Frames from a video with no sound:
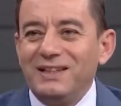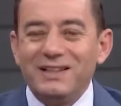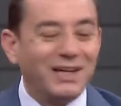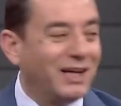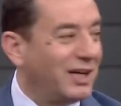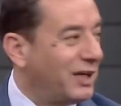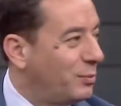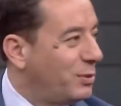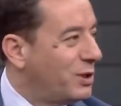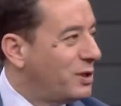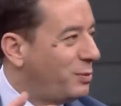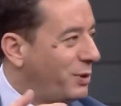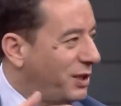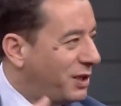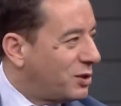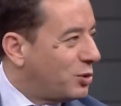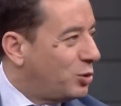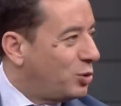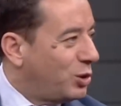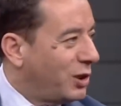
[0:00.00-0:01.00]
Yani biz
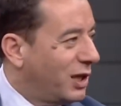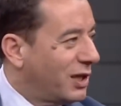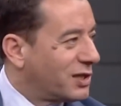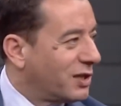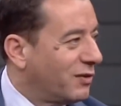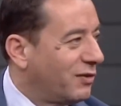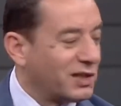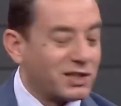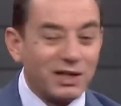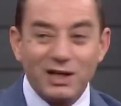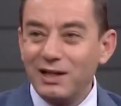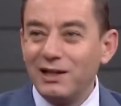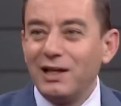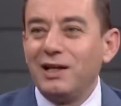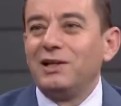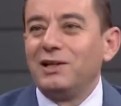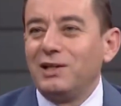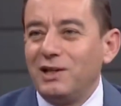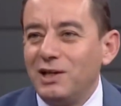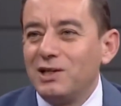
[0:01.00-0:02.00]
Birinci Dünya Savaşı'na
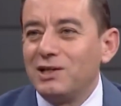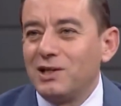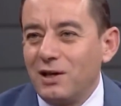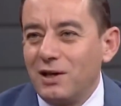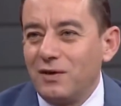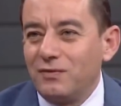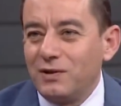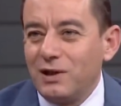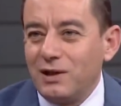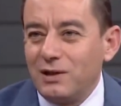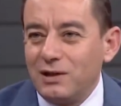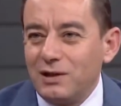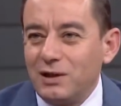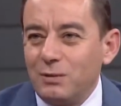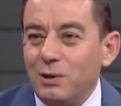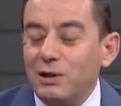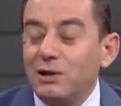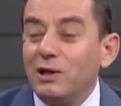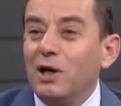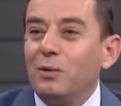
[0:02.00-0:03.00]
neden İngiliz taraftarına
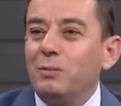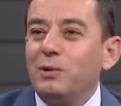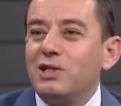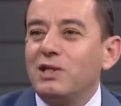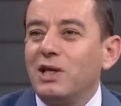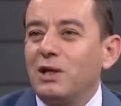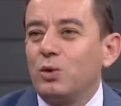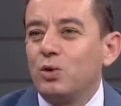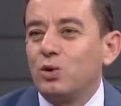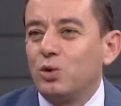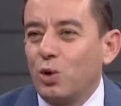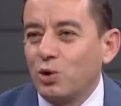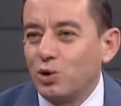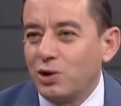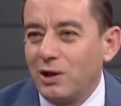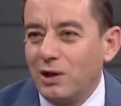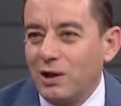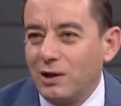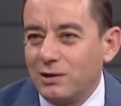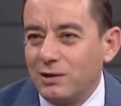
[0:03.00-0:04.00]
girmedik? Daha
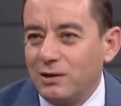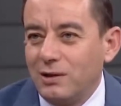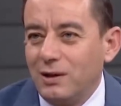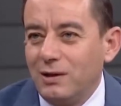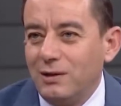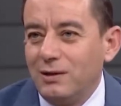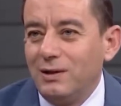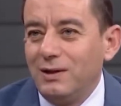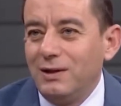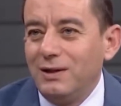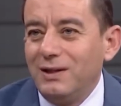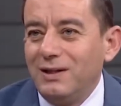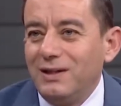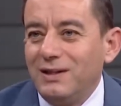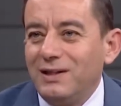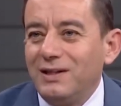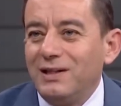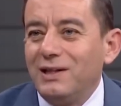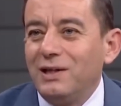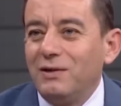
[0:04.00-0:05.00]
1896'da
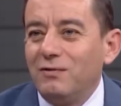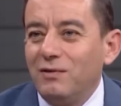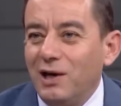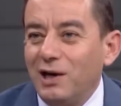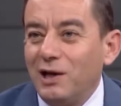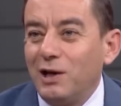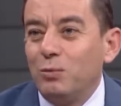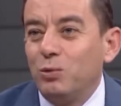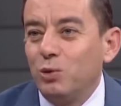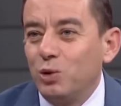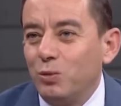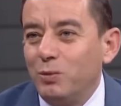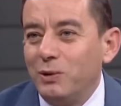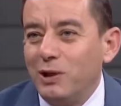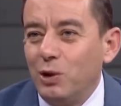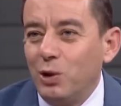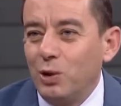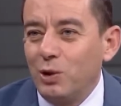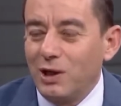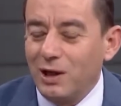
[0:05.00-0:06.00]
e, vali bunu
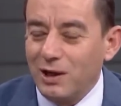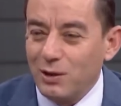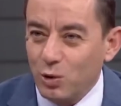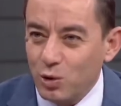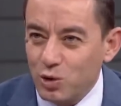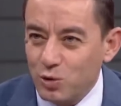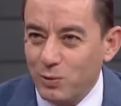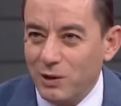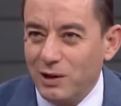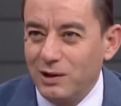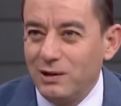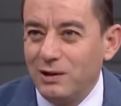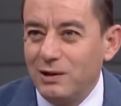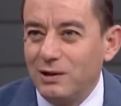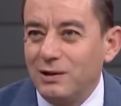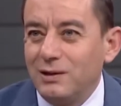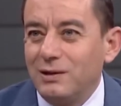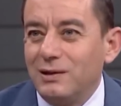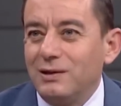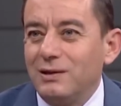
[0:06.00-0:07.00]
biliyor. Yani
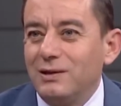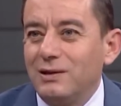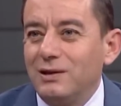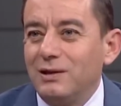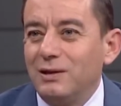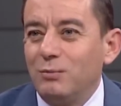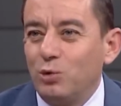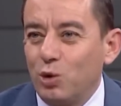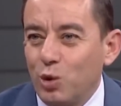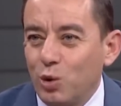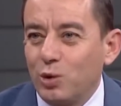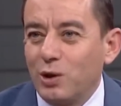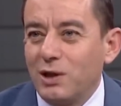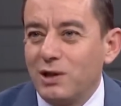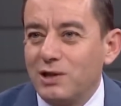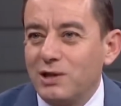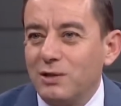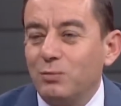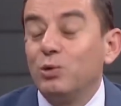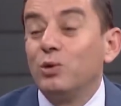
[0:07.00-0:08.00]
Osmanlı e,
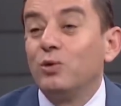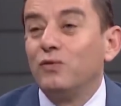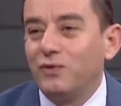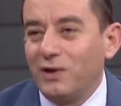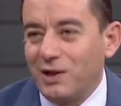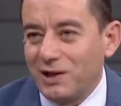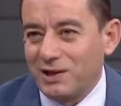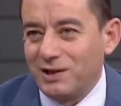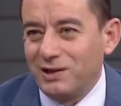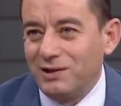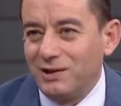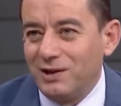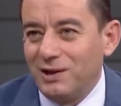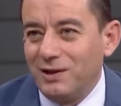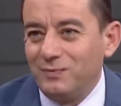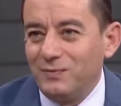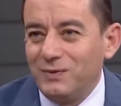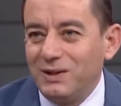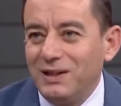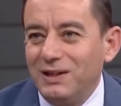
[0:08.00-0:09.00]
bürokrasisi bunun
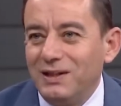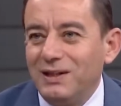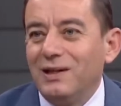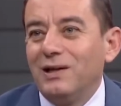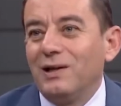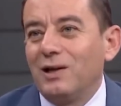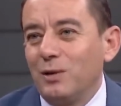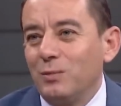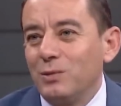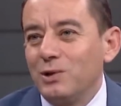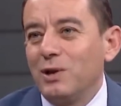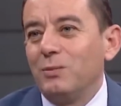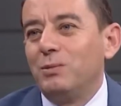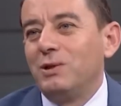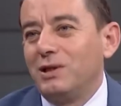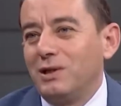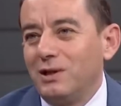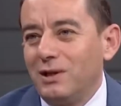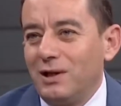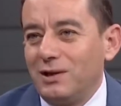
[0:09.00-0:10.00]
farkında. Aramıza
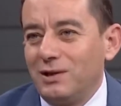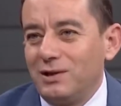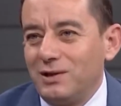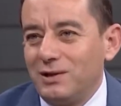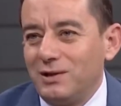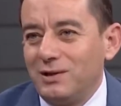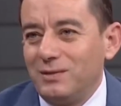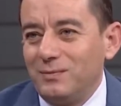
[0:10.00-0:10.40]
bir yılan girdi.